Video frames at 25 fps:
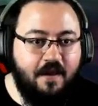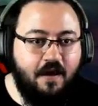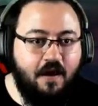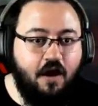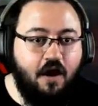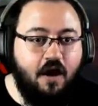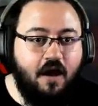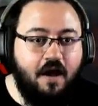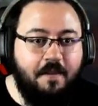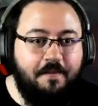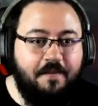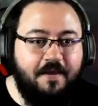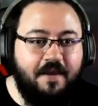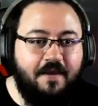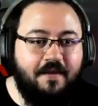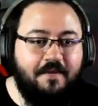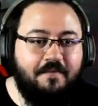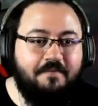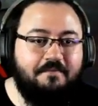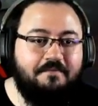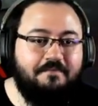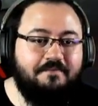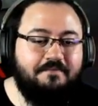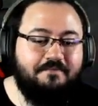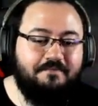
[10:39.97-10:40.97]
Abi
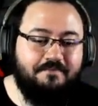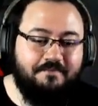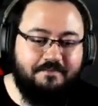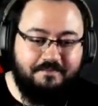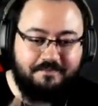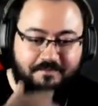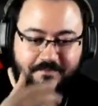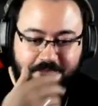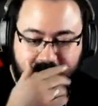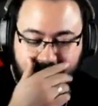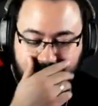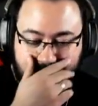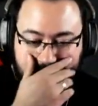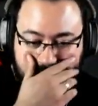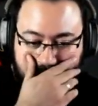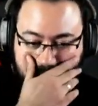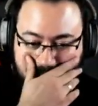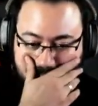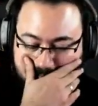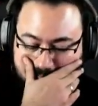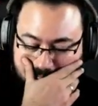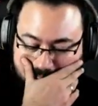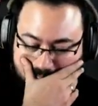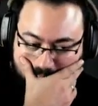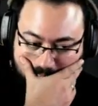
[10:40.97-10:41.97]
Ya ne Abi diye
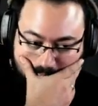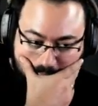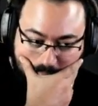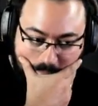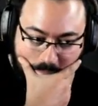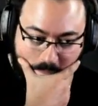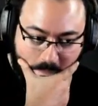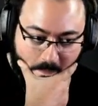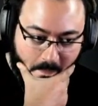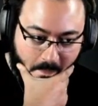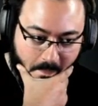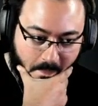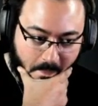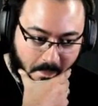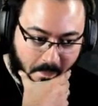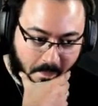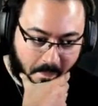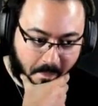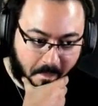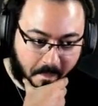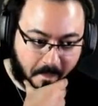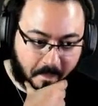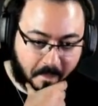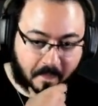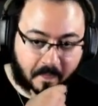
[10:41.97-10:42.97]
yürüyor Beyzde? Leblanc
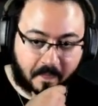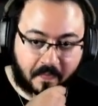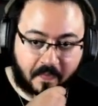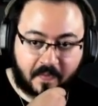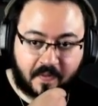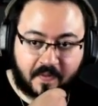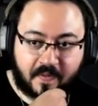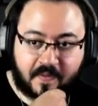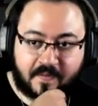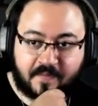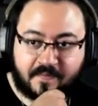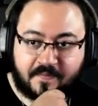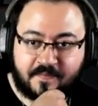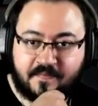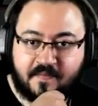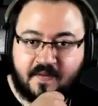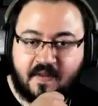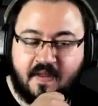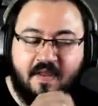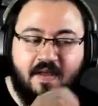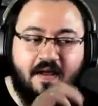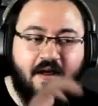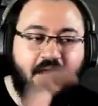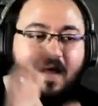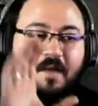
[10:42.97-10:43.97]
2 yaptığını
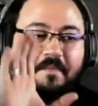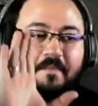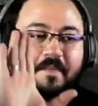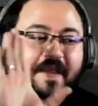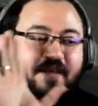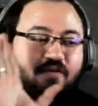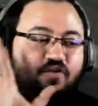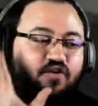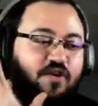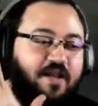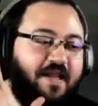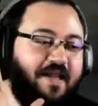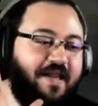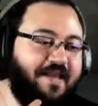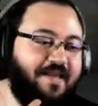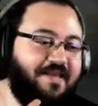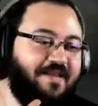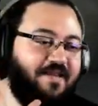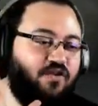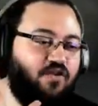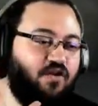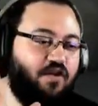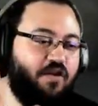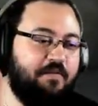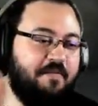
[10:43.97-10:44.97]
Abi ben yürüyerek
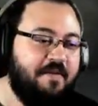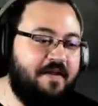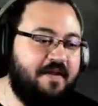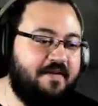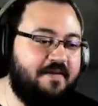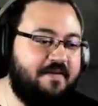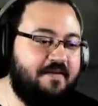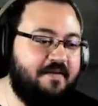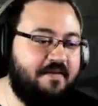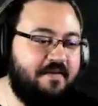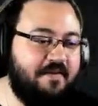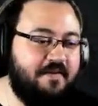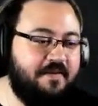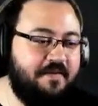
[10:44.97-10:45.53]
gidiyorum artık.